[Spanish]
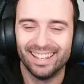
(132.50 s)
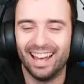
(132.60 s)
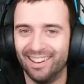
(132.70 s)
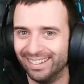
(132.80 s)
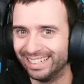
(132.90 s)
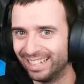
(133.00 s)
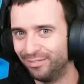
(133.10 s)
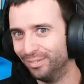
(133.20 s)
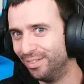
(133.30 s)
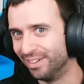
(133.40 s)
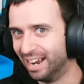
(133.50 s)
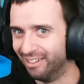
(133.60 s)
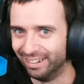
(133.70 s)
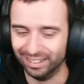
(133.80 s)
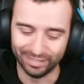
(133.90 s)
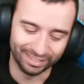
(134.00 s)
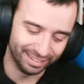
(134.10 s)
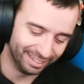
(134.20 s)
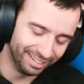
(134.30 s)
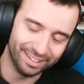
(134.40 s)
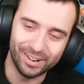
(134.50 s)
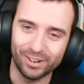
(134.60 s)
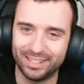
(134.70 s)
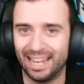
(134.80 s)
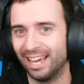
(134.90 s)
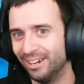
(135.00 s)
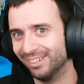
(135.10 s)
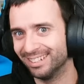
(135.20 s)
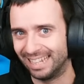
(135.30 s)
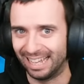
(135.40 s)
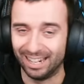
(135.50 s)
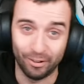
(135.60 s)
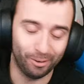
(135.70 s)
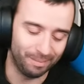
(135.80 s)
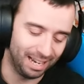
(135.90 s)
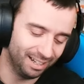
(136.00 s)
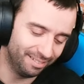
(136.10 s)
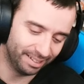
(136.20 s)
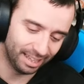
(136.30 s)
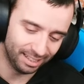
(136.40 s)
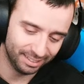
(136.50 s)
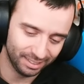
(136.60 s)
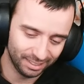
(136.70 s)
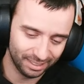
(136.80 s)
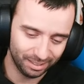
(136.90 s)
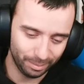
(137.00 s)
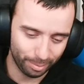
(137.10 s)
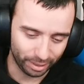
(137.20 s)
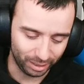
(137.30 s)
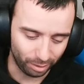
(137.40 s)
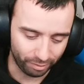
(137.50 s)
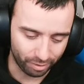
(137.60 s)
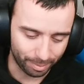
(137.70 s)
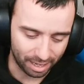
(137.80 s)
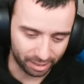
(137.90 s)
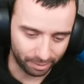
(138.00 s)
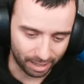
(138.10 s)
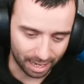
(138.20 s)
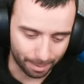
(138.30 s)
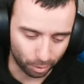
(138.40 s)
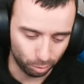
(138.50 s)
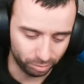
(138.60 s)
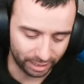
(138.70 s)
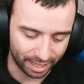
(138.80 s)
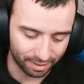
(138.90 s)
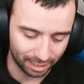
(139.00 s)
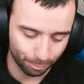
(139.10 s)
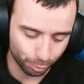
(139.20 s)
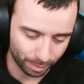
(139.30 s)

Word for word: A ver qué tal funcionaba, ¿no? Pero bueno, no, nos dejan, no nos dejan. Normal, la verdad. Un poquito de F para el rival, la countereada que le hemos